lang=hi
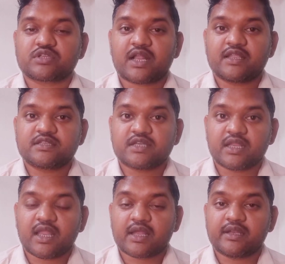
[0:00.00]
साढ़े
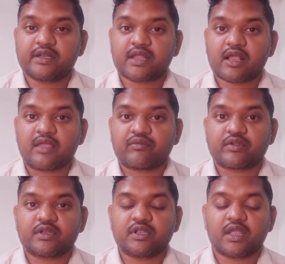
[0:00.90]
छः लाख लीटर का
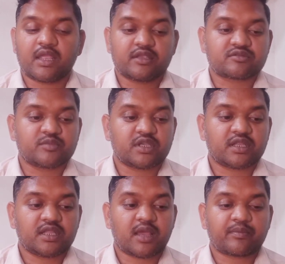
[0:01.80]
कैपेसिटी है इसमें
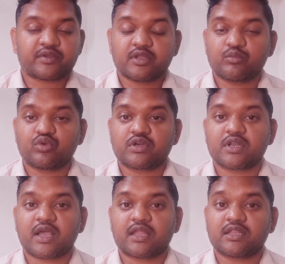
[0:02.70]
यदि आप रिंग ब्लोअर
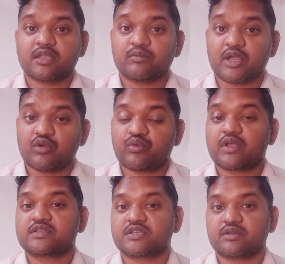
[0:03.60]
लगाते हैं
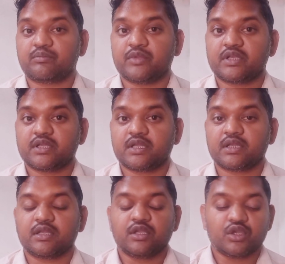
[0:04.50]
बायोफ्लॉक सेटअप में ठीक
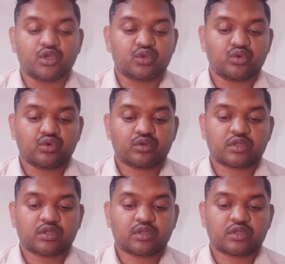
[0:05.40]
है तो